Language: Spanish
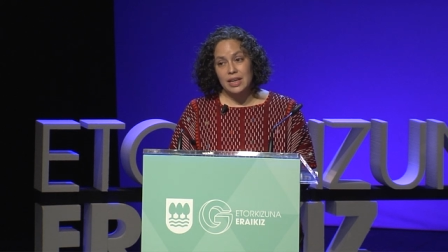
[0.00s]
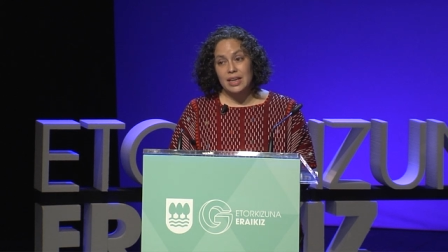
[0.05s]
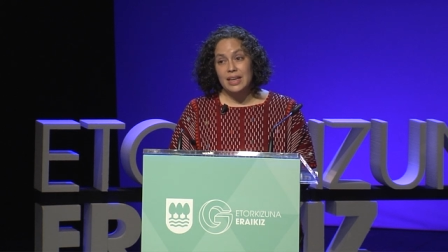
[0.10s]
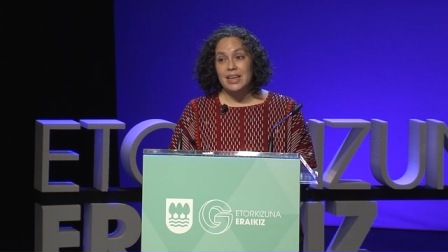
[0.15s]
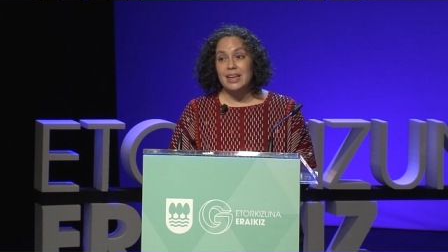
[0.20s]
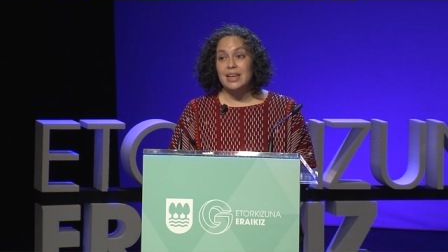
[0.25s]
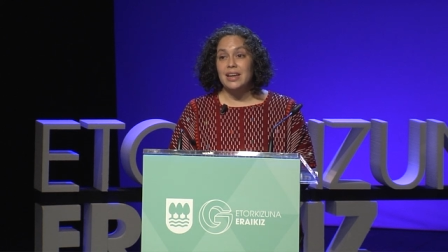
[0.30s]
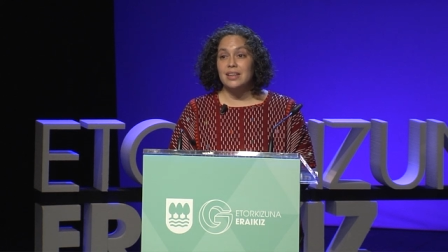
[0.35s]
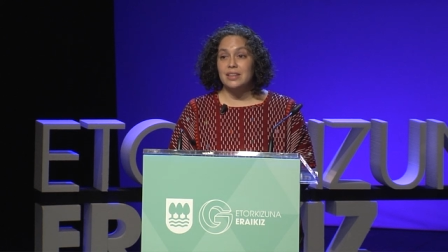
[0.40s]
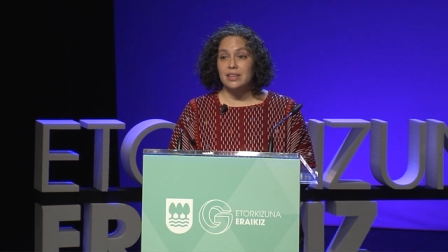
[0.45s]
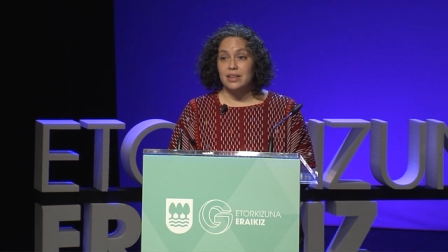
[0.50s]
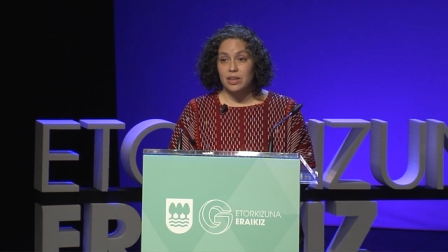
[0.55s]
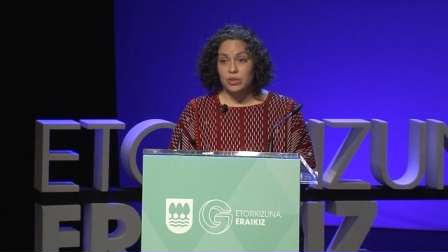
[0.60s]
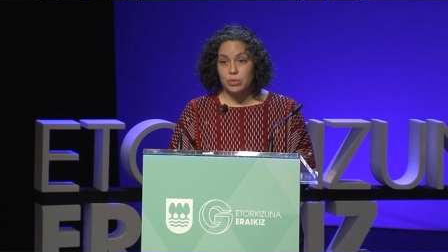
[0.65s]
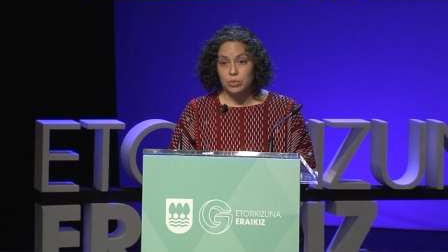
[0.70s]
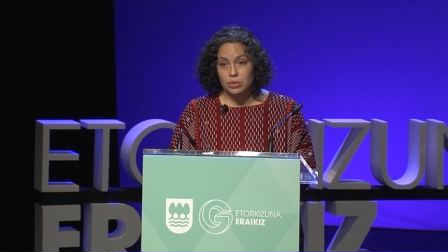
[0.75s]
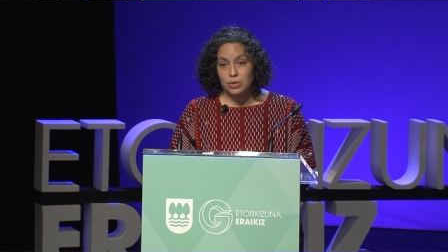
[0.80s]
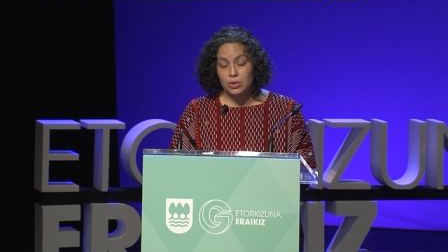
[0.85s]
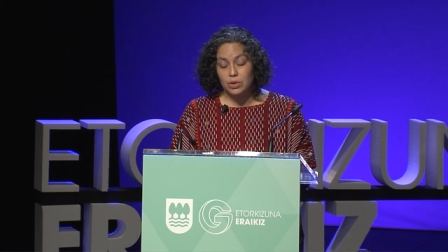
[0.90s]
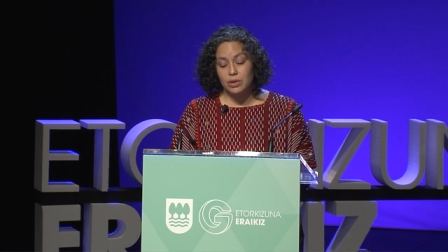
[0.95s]
y la
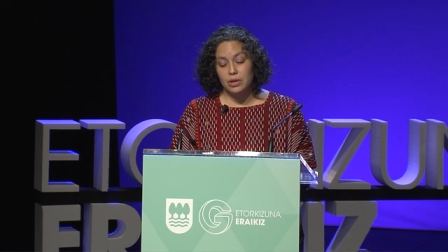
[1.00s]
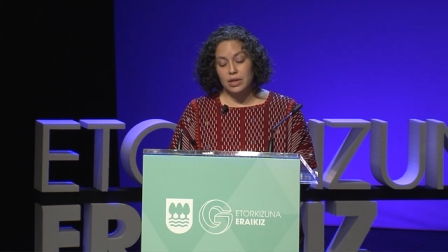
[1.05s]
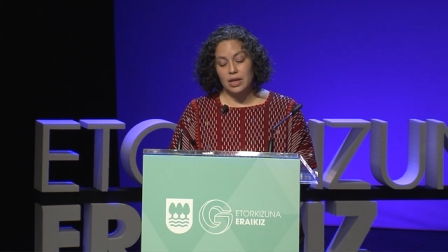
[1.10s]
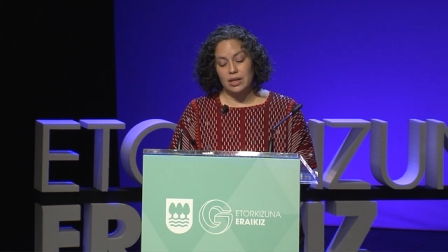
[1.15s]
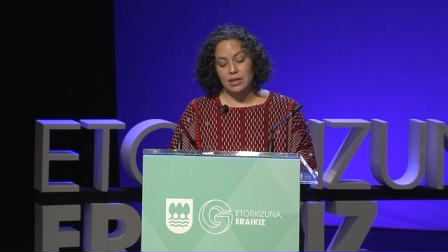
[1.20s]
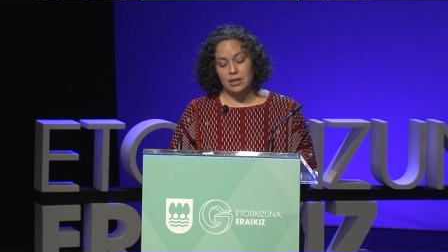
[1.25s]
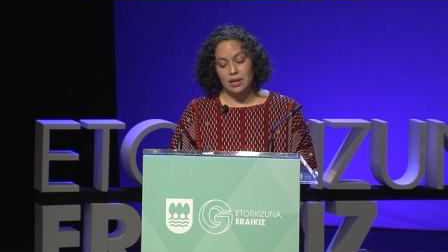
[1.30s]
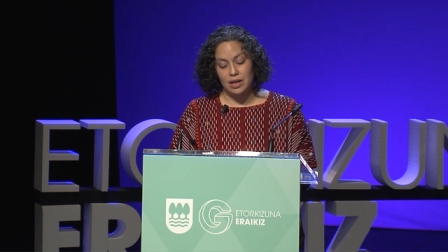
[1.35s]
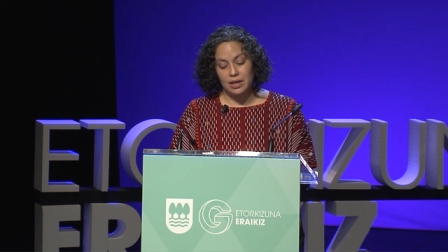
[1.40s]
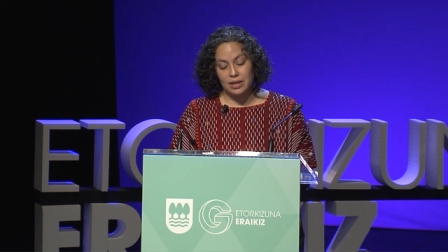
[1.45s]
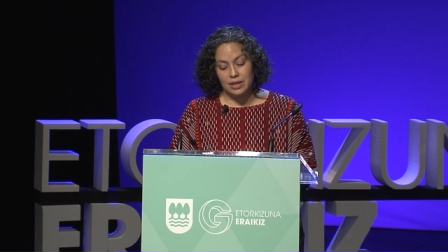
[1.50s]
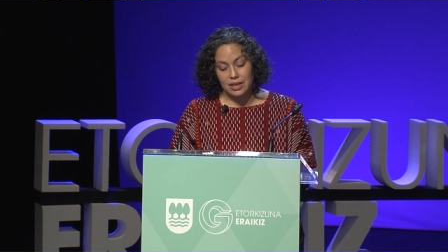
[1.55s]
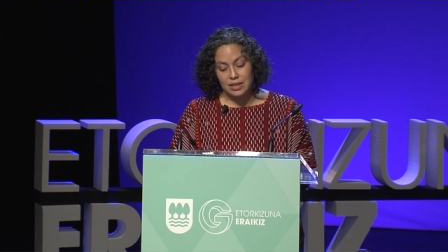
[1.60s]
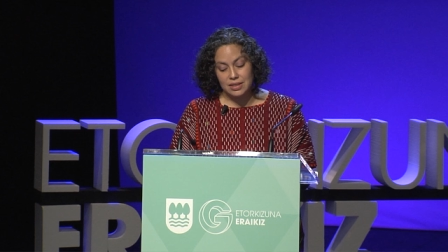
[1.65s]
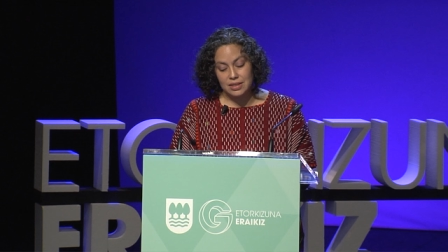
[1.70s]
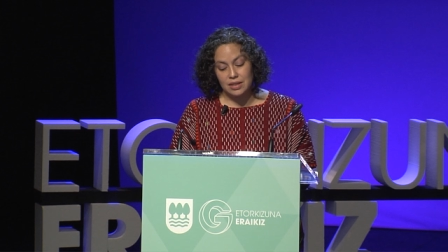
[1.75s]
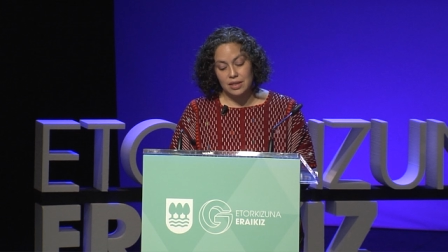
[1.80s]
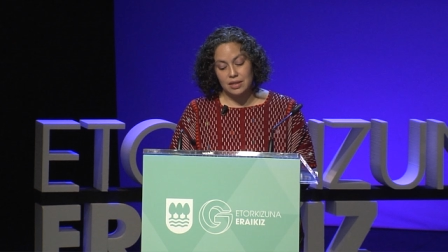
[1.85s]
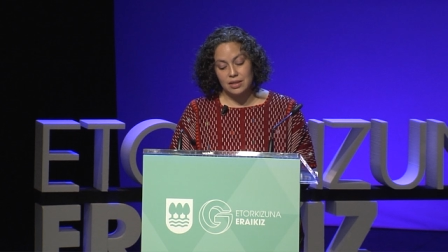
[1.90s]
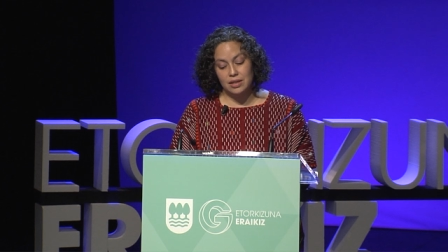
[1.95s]
traductora al
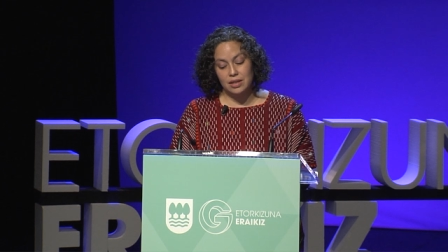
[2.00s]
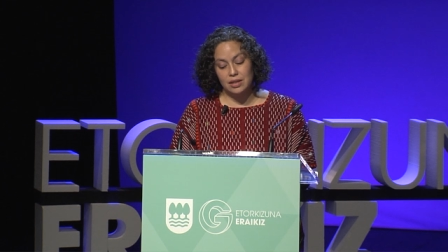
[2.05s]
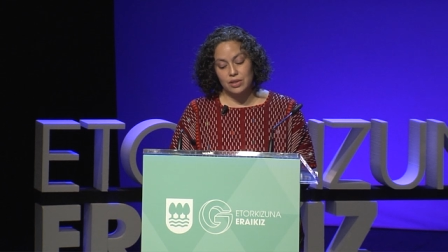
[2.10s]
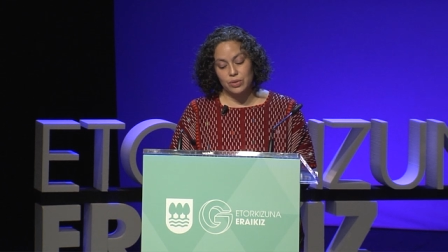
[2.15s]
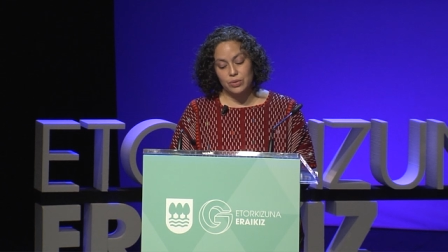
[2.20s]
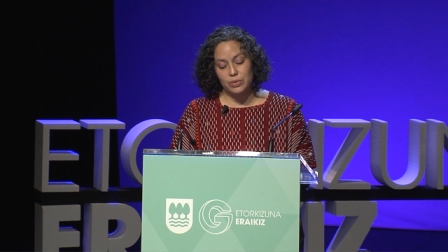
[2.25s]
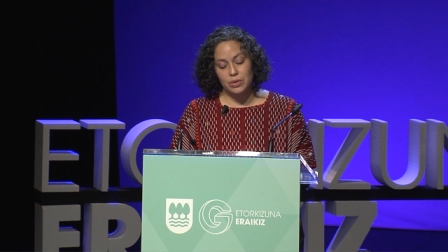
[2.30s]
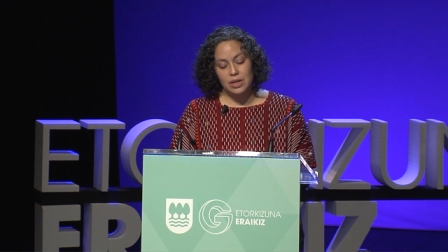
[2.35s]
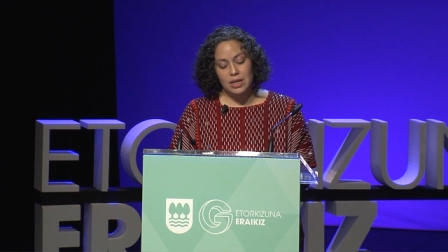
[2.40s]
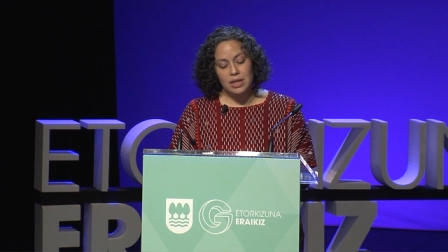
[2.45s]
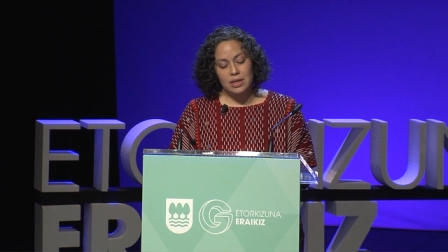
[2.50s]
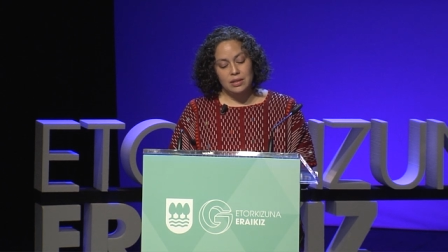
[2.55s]
castellano